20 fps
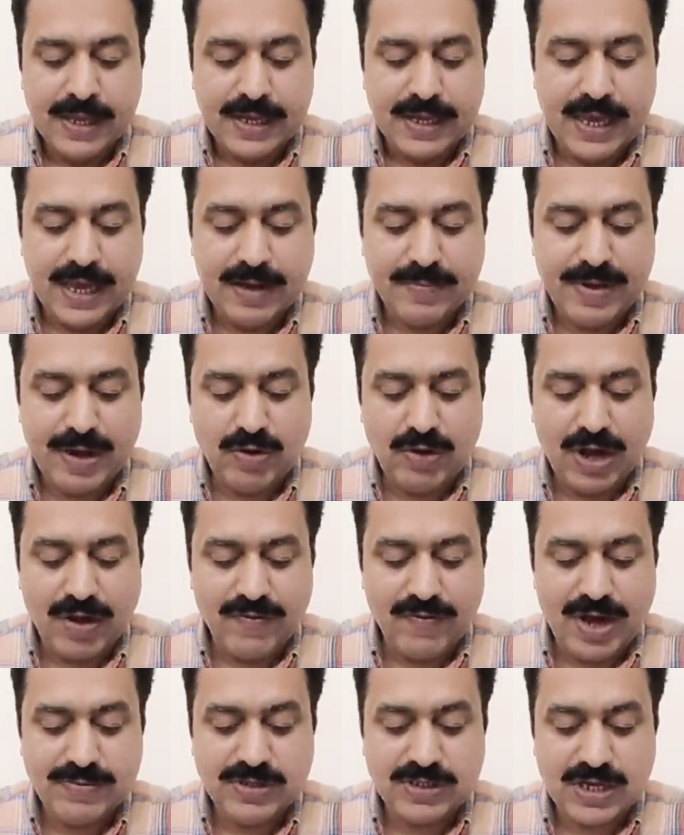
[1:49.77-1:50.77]
कि एक बैन
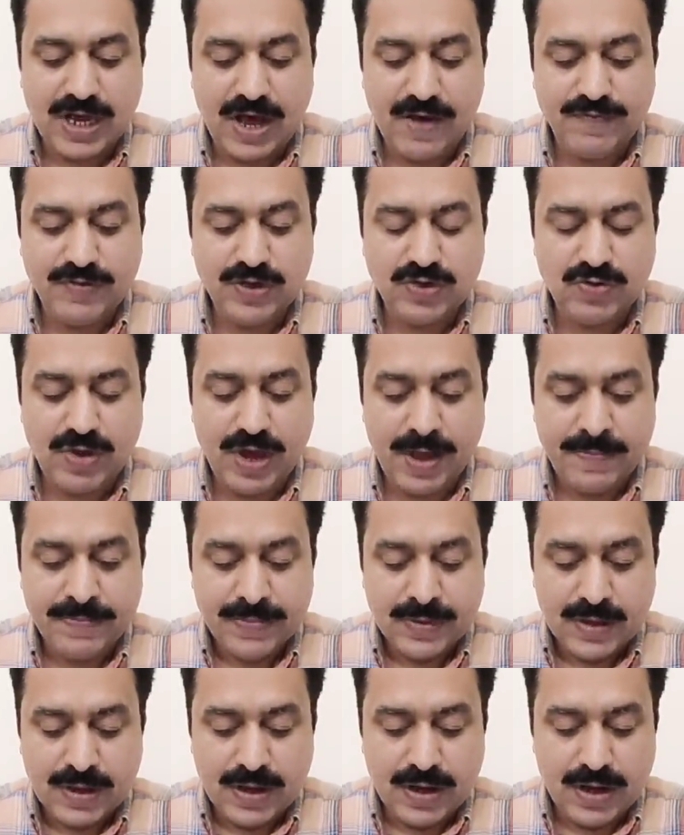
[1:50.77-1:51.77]
अवी सहाफ़ी जो है
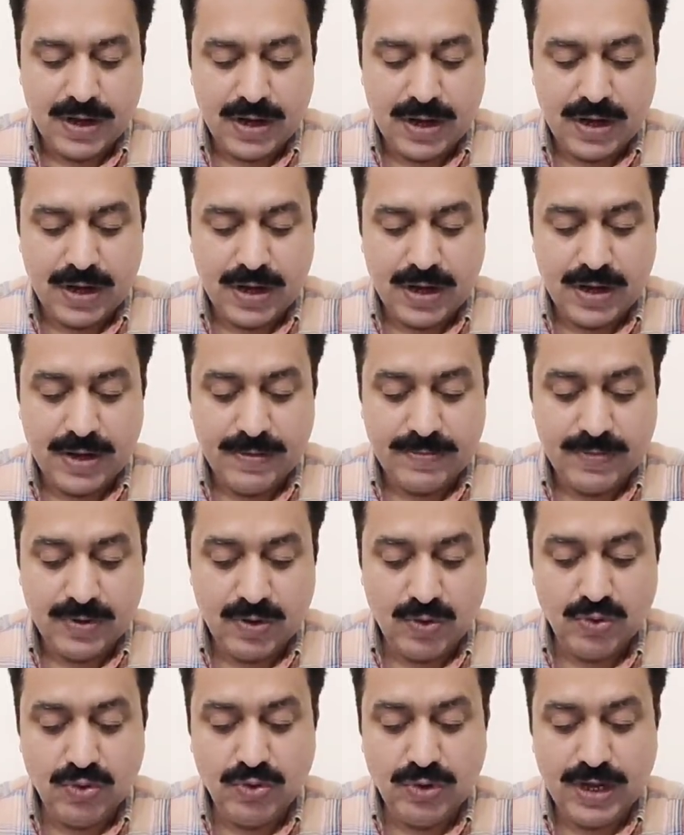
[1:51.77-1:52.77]

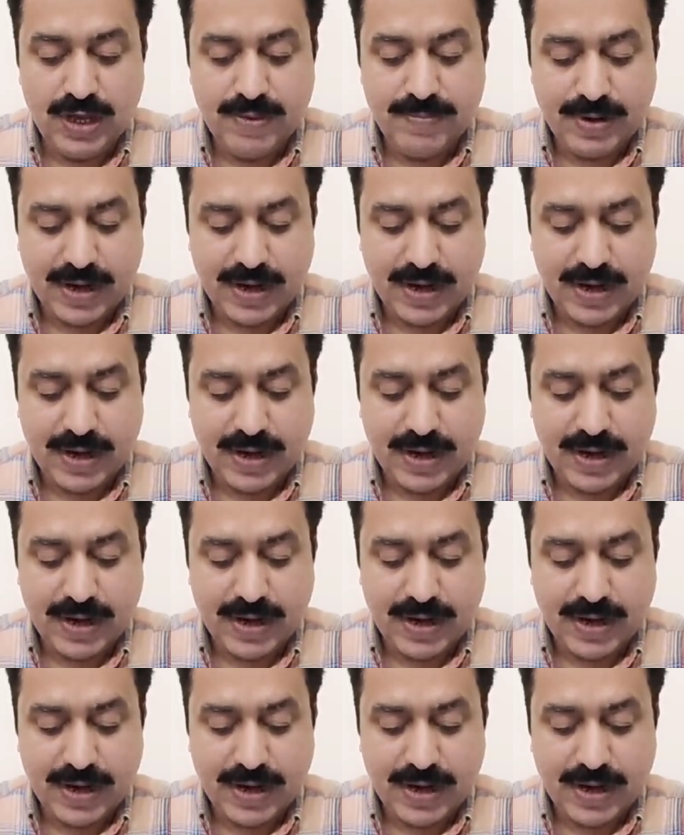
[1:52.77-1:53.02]
उन्होंने